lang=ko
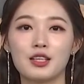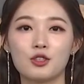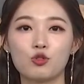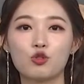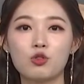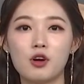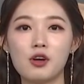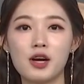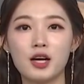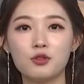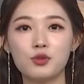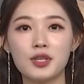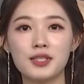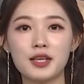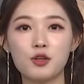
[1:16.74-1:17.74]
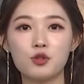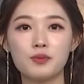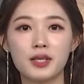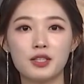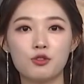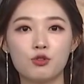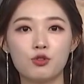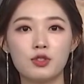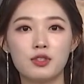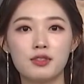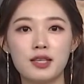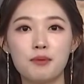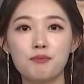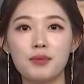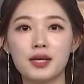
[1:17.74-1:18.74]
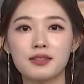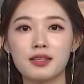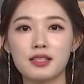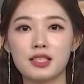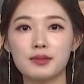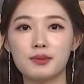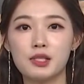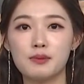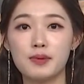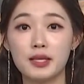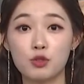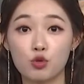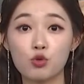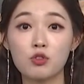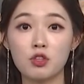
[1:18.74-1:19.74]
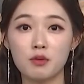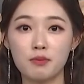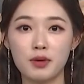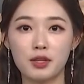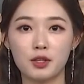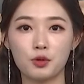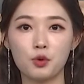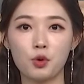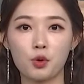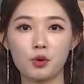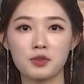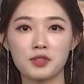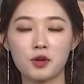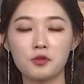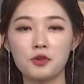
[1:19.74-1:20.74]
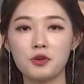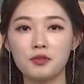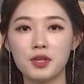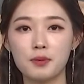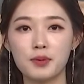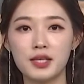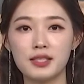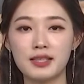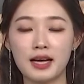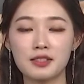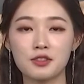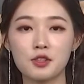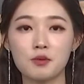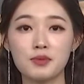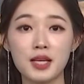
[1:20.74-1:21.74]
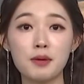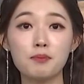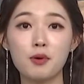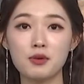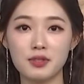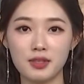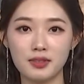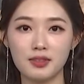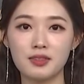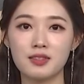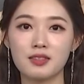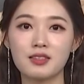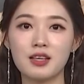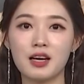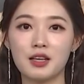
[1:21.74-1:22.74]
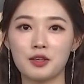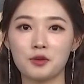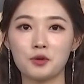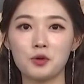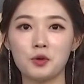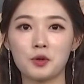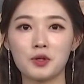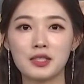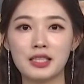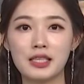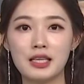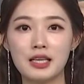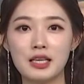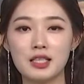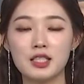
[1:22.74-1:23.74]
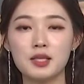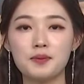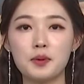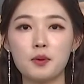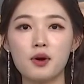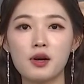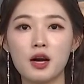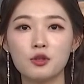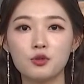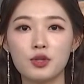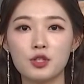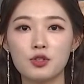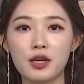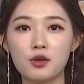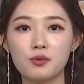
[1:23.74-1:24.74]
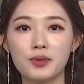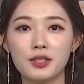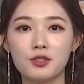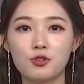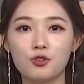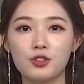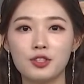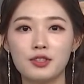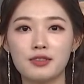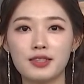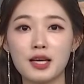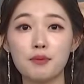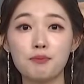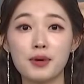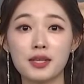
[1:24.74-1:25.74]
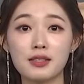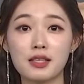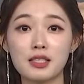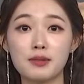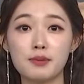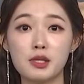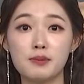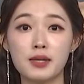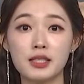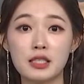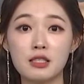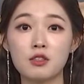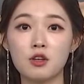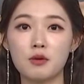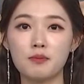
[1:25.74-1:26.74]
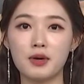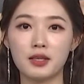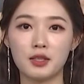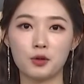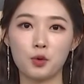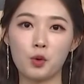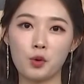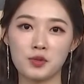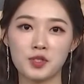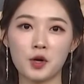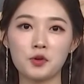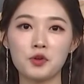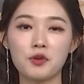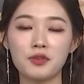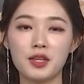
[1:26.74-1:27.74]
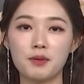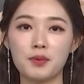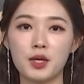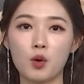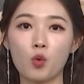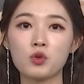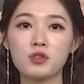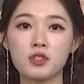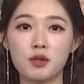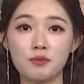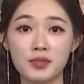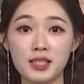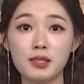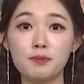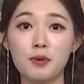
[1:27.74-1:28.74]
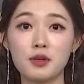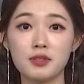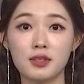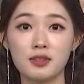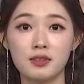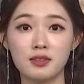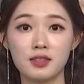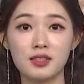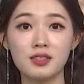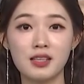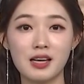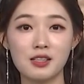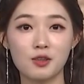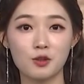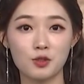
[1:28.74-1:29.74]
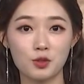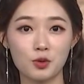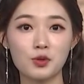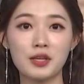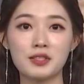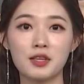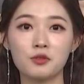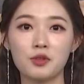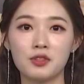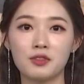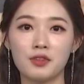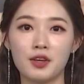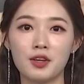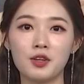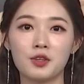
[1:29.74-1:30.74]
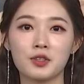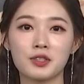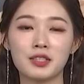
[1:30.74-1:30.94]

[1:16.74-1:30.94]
9월 한우의 사육 마릿수는 341만 6천 마리로 전년 대비 4.4% 증가했고 12월 한우의 사육 마릿수는 341만 2천 마리로 전년 대비 5.7% 증가할 것으로 예상되는데요.